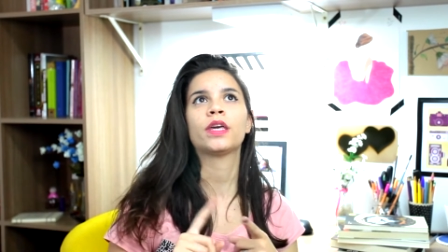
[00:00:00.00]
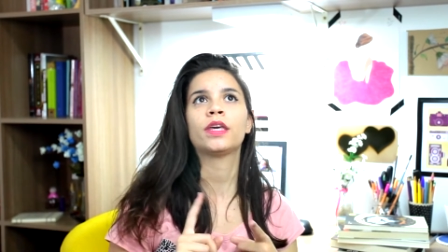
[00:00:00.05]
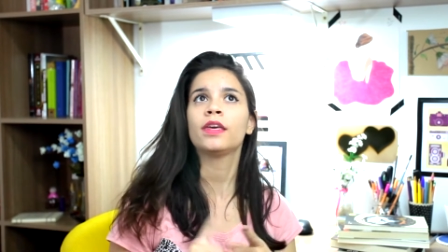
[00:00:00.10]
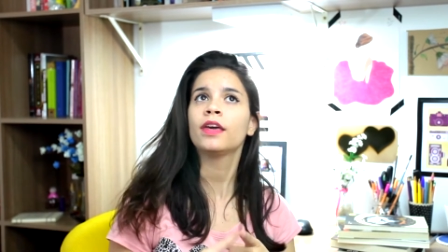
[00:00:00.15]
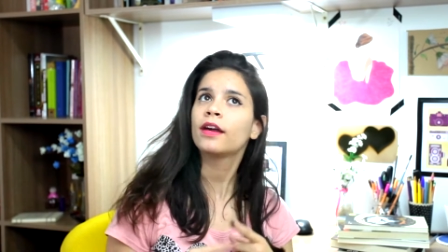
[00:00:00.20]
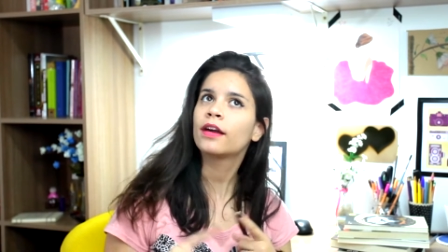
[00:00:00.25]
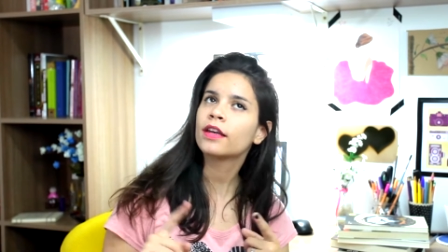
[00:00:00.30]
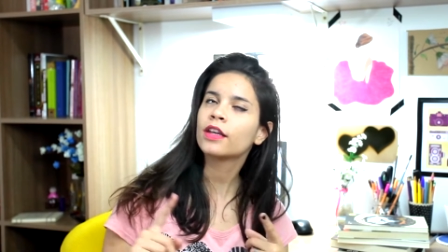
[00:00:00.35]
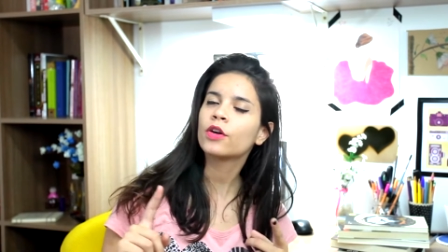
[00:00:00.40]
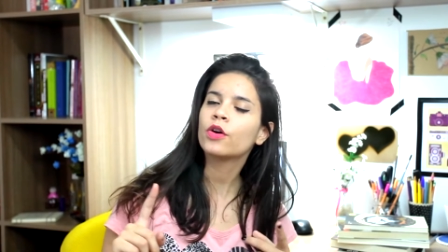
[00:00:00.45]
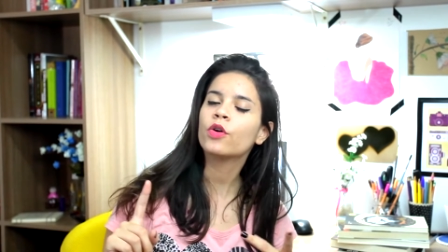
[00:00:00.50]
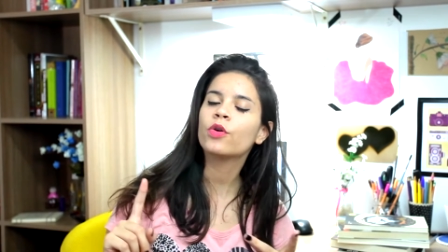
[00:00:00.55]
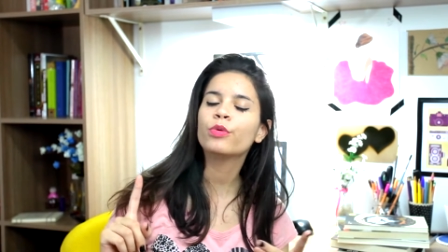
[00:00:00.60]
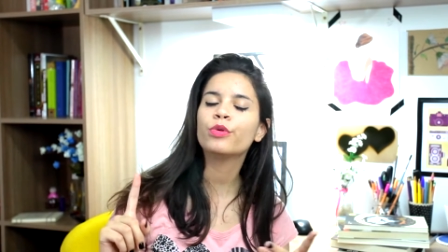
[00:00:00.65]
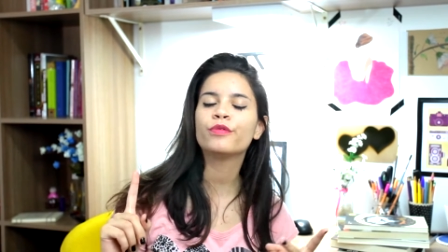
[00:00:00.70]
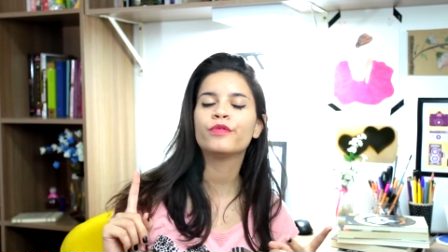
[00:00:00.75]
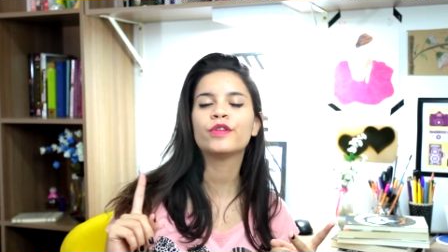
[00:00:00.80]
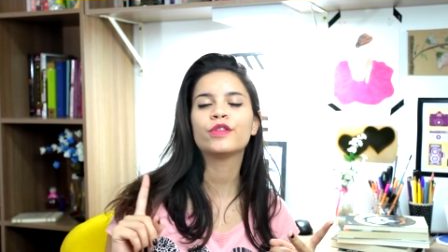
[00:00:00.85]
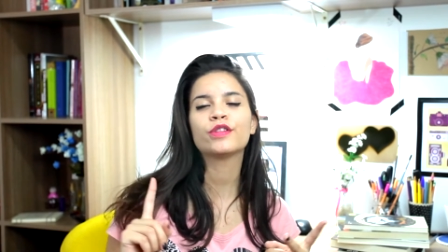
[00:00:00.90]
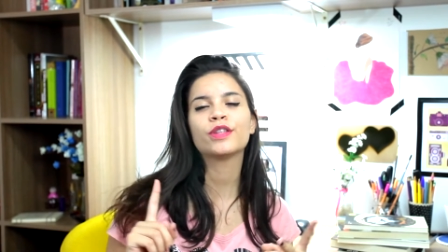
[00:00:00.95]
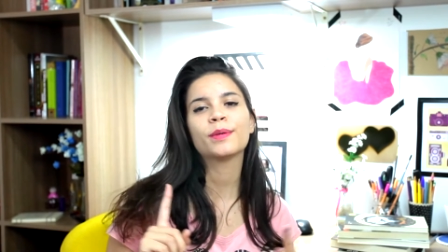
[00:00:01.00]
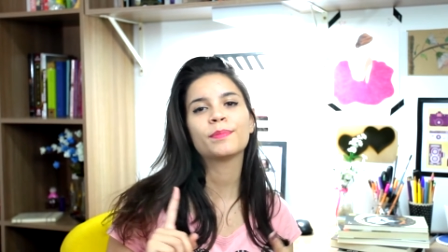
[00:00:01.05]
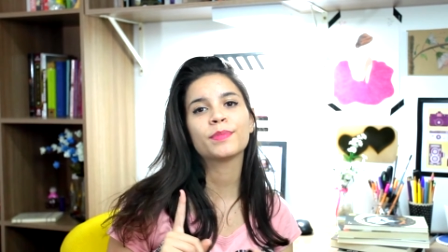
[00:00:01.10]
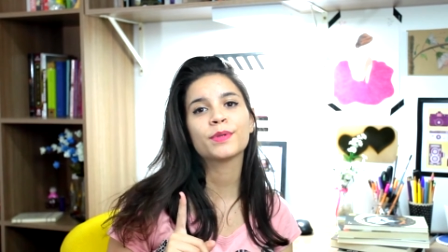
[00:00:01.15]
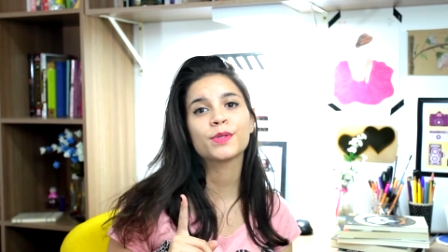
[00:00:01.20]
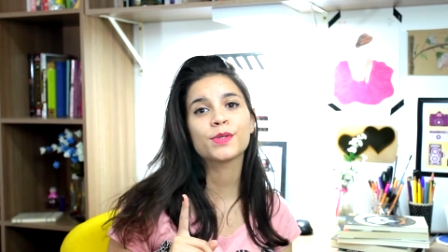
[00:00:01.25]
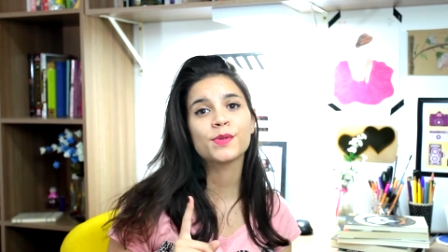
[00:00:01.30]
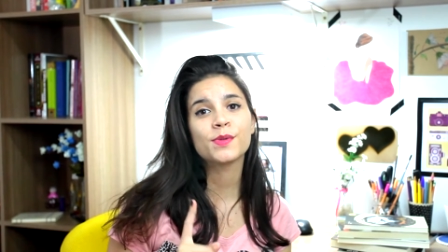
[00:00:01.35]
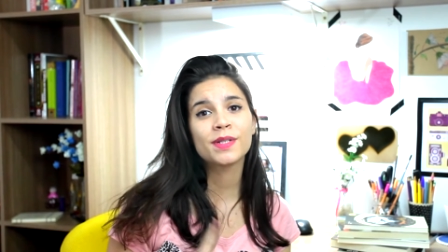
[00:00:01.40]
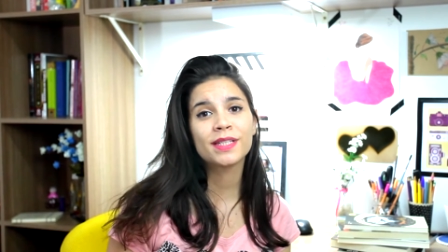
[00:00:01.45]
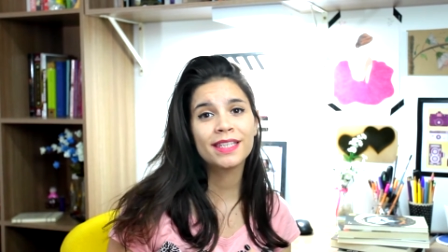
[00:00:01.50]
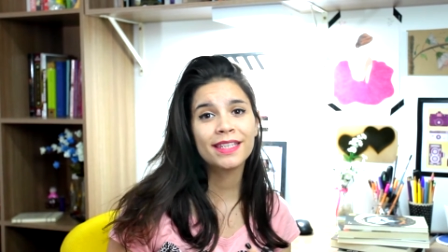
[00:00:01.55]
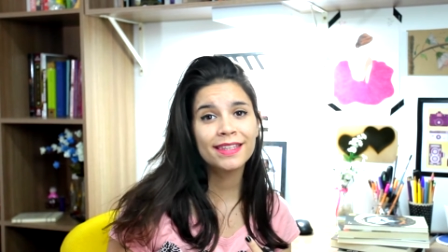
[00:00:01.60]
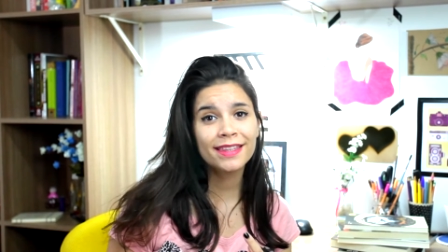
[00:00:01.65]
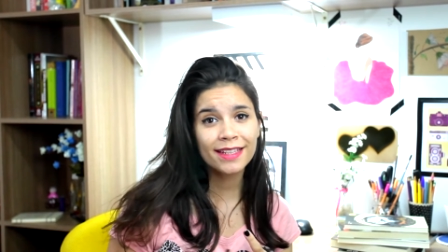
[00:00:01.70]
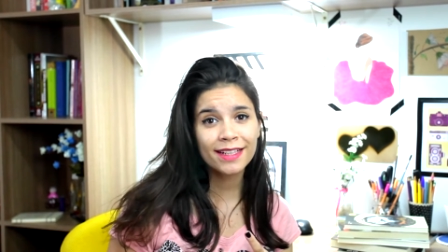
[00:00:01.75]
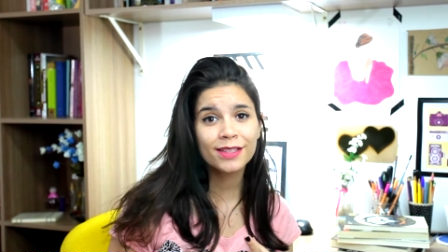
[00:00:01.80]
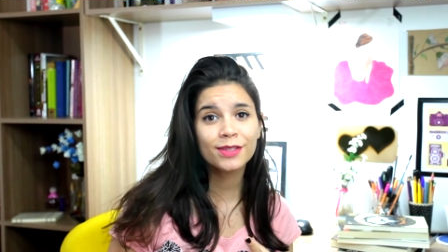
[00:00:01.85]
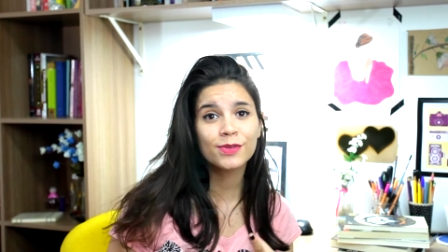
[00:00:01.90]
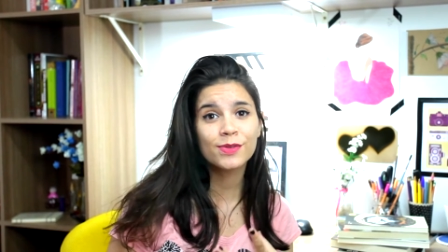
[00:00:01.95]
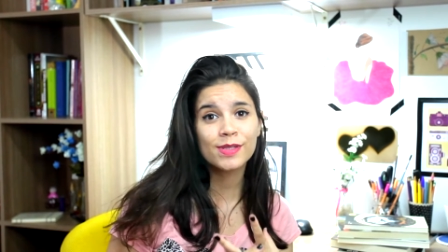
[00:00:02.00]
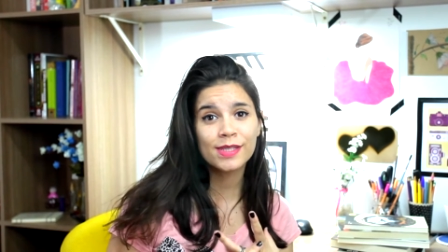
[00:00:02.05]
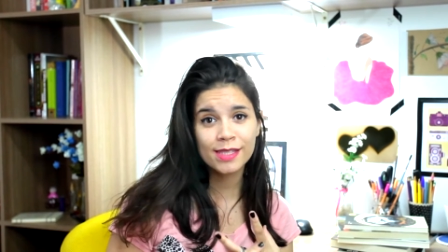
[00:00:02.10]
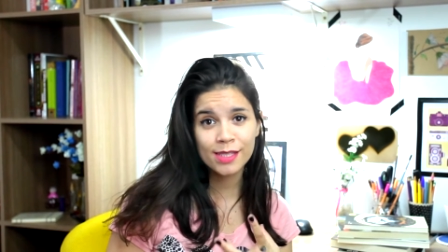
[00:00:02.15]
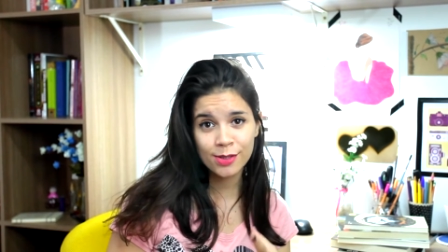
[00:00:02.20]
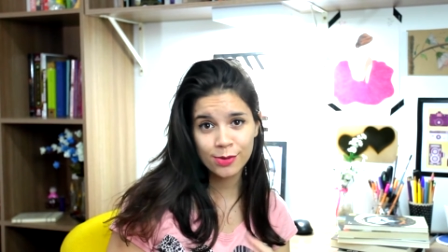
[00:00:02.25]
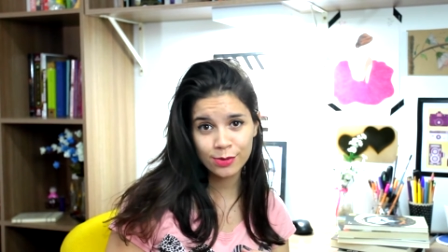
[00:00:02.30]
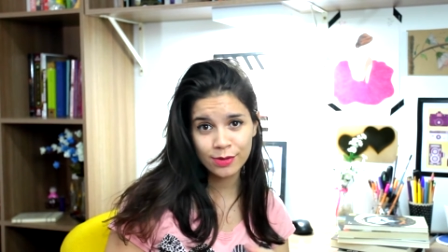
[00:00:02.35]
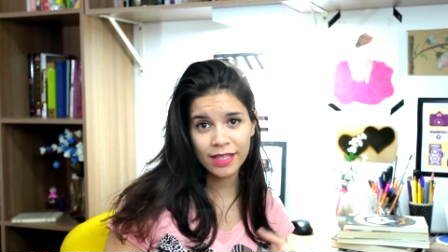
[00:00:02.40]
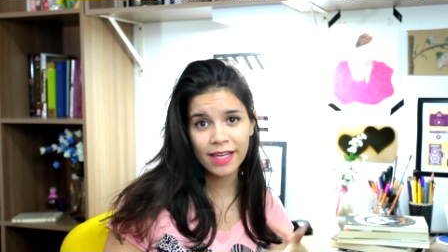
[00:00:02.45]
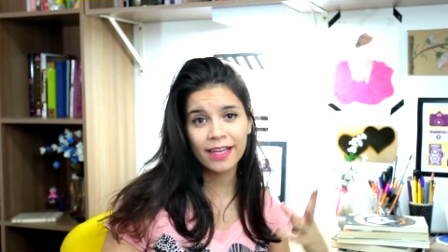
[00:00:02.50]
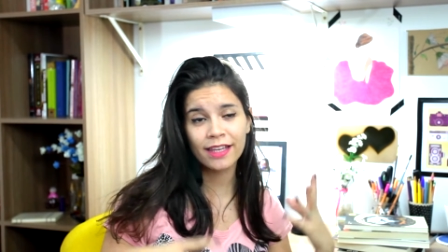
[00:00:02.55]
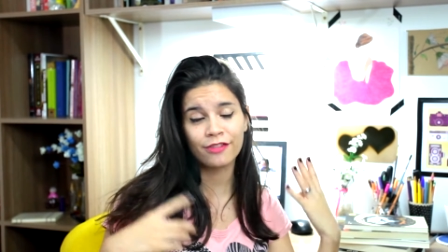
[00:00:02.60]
que criou e o vídeo da pessoa que traduziu, né?